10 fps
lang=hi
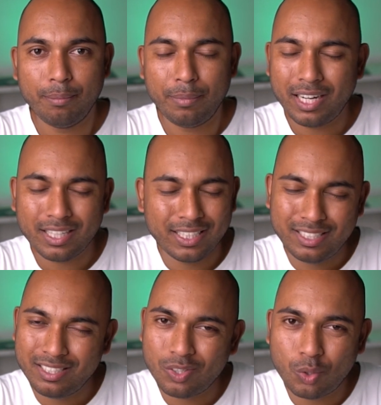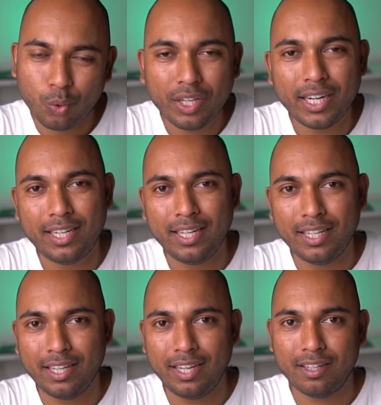मेरा किसी से कोई हेट नहीं
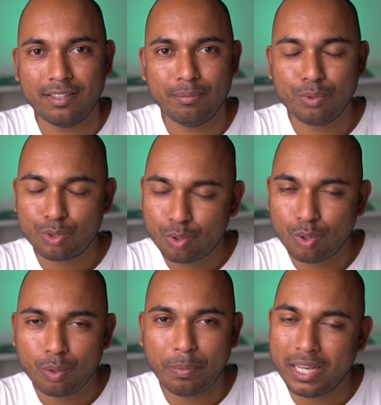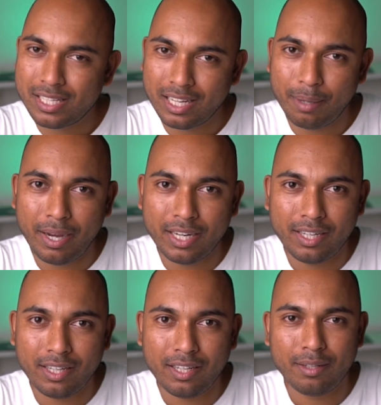है यार मुझको पैसे कमाने
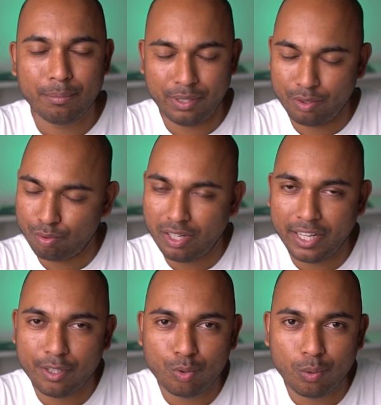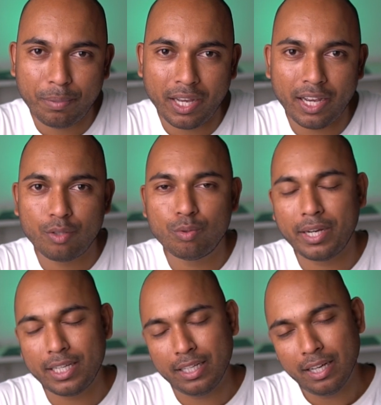हैं मैं उस लिए यूट्यूब पर आया हूँ
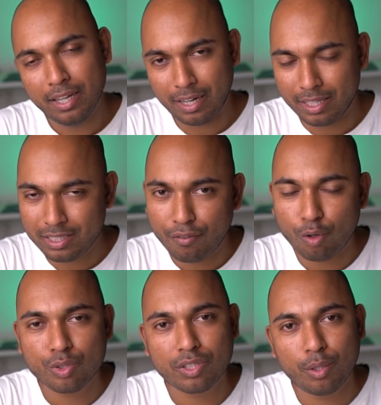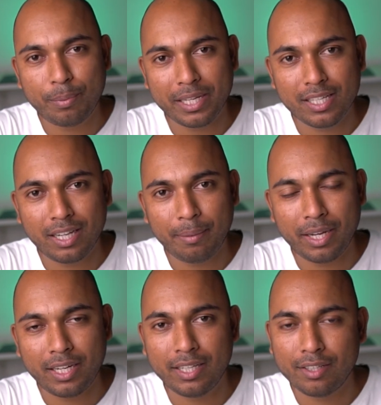भाई राजा ब्लॉग्स को पैसे
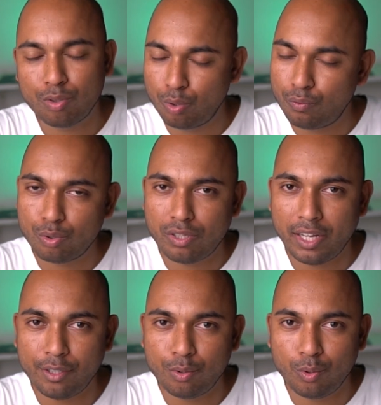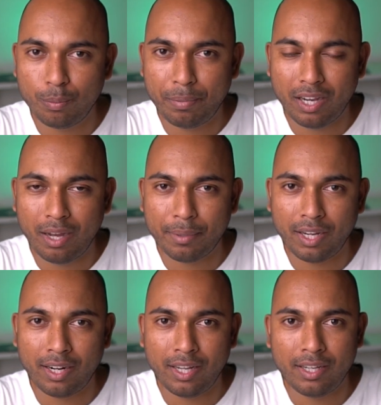कमाने हैं तो वो उस लिए यूट्यूब पर काम
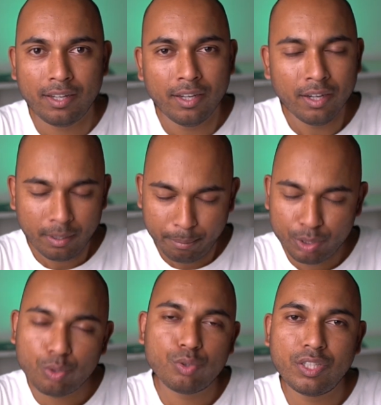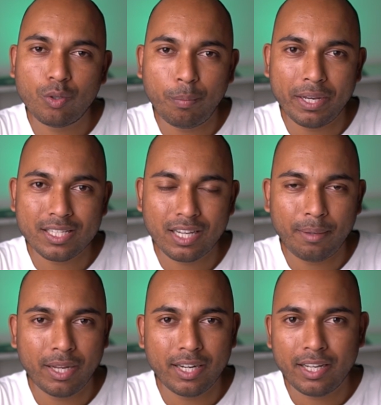कर रहा है मनोज डे को पैसे
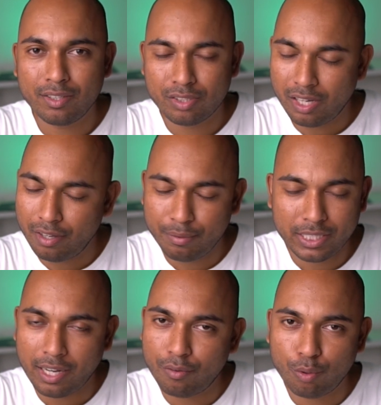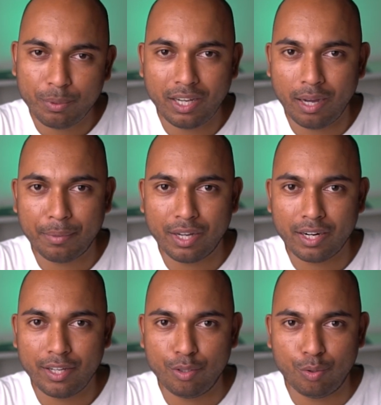कमाना है इसलिए बेचारा वो भी काम कर
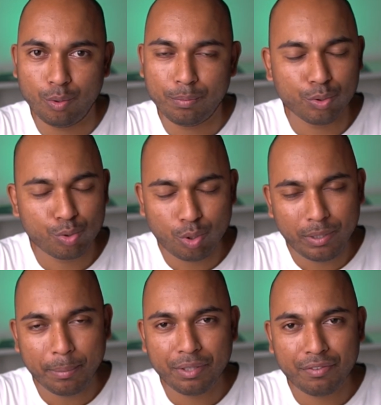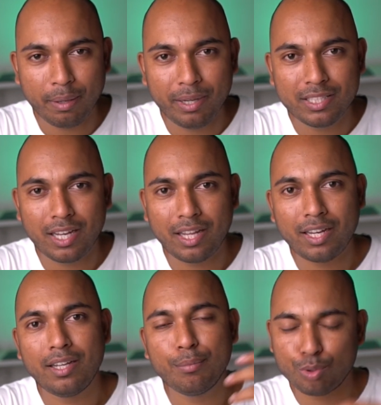रहा है यूट्यूब पे उसको भी अपनी फैमिली
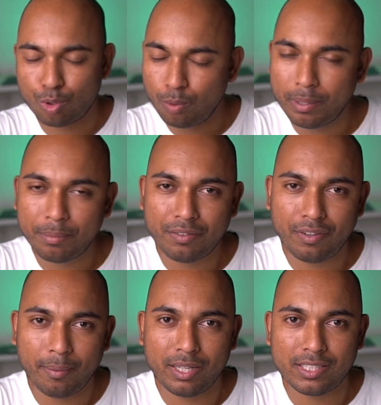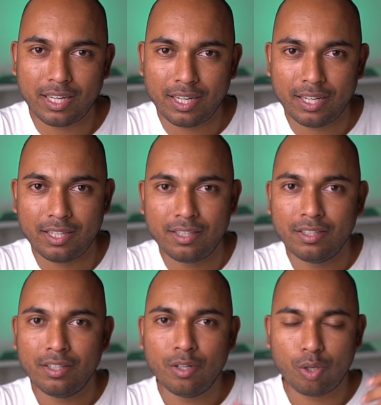चलाना है मुझको भी अपनी फैमिली चलाना है
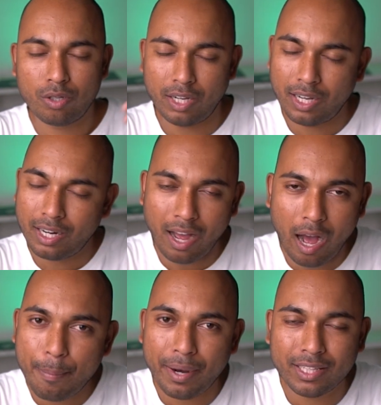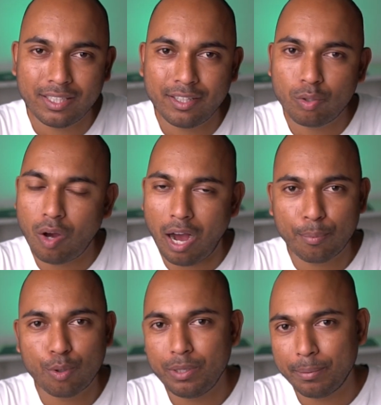और अगर आप आते हैं तो
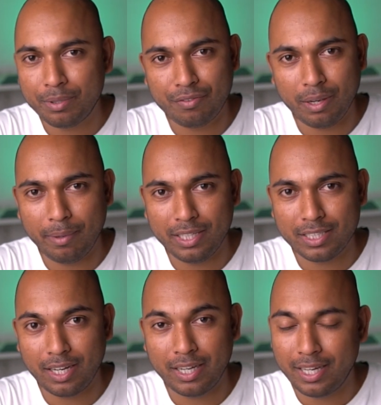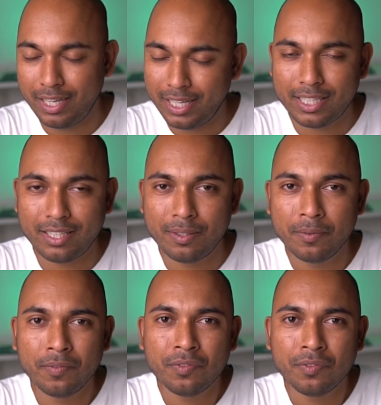आपको भी अपनी फैमिली चलाना है लेकिन